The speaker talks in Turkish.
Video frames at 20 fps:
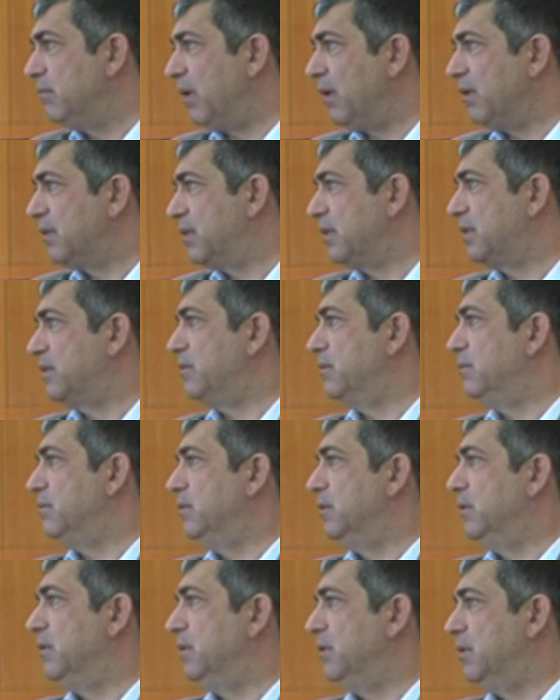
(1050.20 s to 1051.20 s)
artık e,
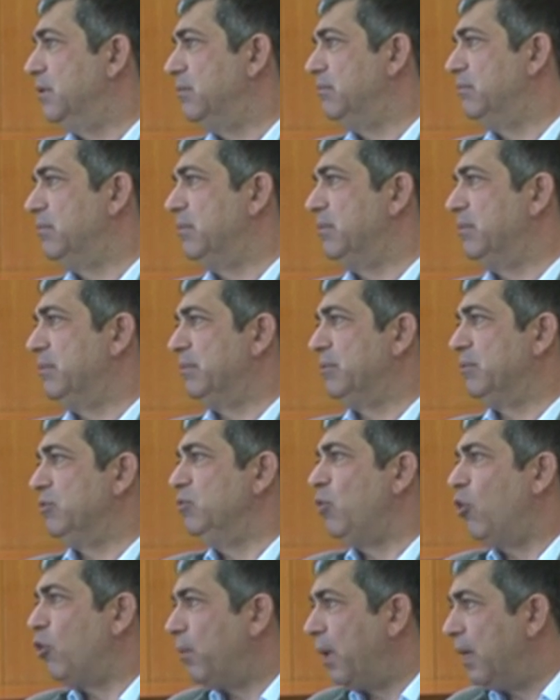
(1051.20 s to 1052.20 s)

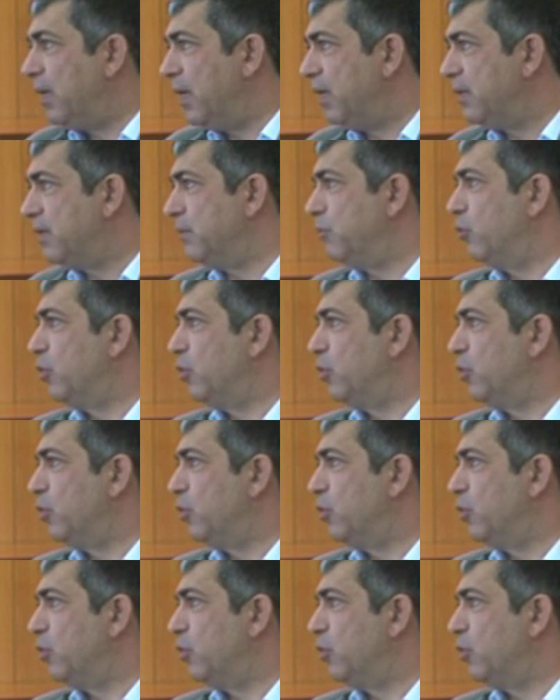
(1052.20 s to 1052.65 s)
normal eğitim